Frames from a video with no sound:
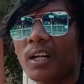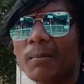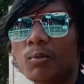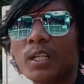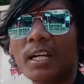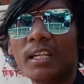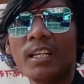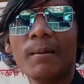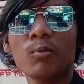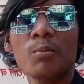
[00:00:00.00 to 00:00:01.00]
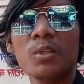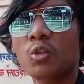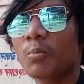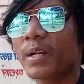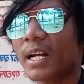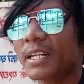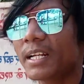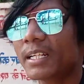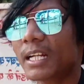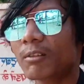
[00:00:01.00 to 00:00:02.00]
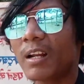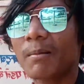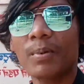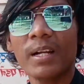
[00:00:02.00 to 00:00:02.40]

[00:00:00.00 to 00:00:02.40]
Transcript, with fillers: बकरा पूजा के लिए आपको बीस रुपये का टिकट कटवाना